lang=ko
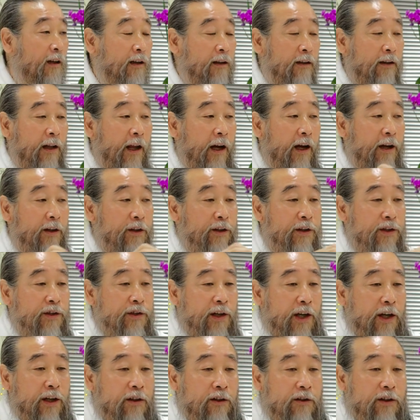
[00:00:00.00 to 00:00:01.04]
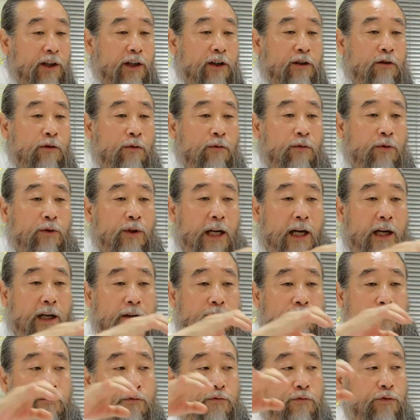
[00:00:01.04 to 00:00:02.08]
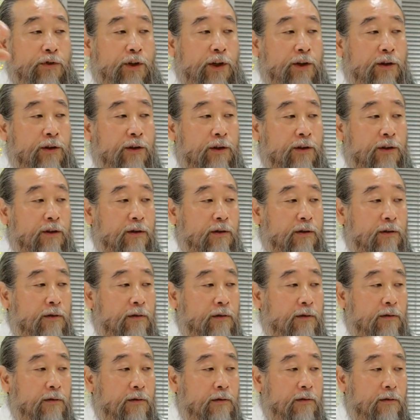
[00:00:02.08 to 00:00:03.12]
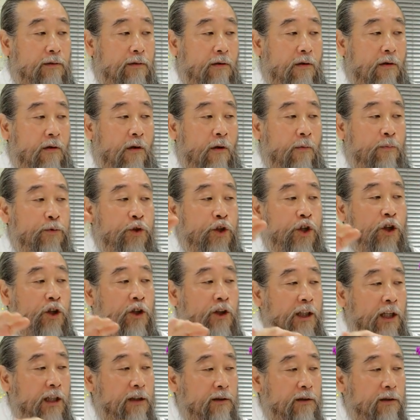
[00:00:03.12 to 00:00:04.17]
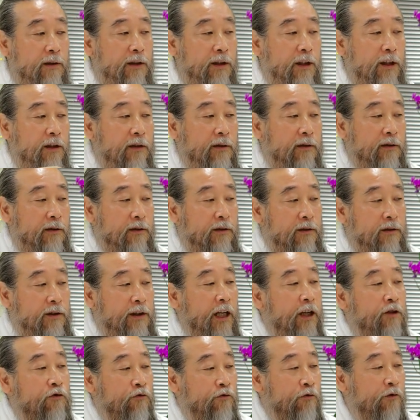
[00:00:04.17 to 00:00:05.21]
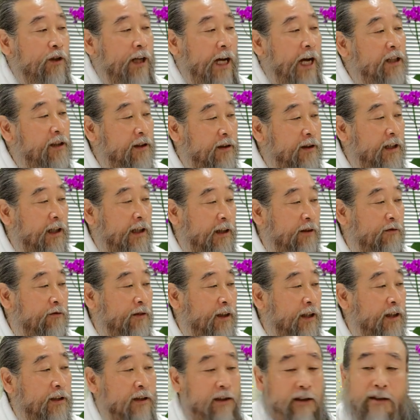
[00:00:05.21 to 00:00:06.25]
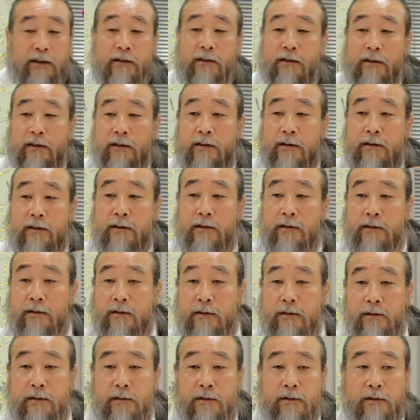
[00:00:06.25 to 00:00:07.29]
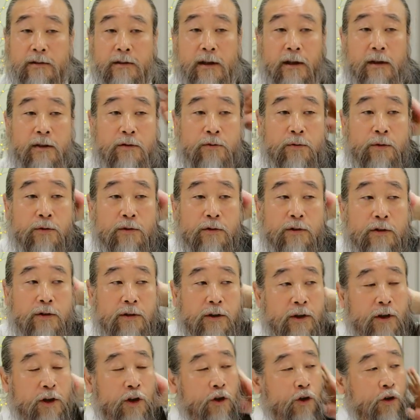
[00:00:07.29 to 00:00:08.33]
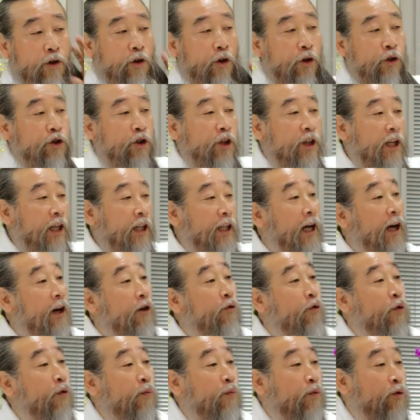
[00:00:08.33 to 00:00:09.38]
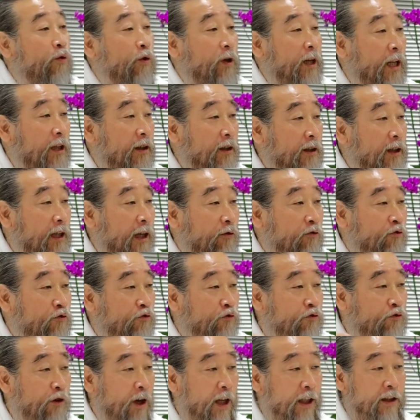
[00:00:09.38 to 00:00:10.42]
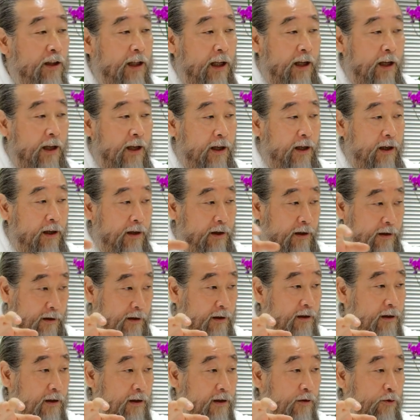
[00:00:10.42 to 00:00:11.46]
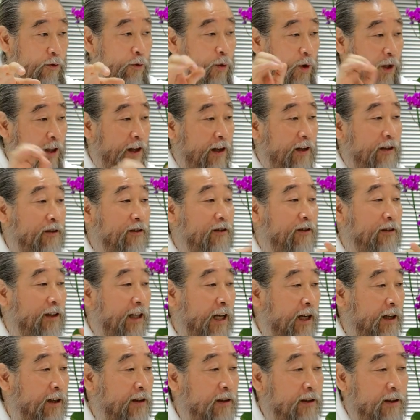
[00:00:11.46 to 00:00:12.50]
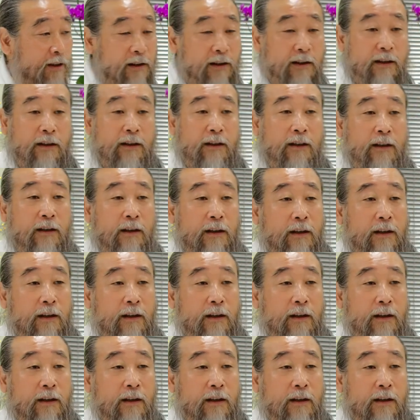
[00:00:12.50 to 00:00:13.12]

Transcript: 내가 이 사회를 이끌고 나갈 수 있는 엄청난 이런 재주를 가졌다라고 하는 거죠. 어, 그런 걸 어떻게 내가 공부를 했느냐, 누구한테. 여기 따라서 내가 이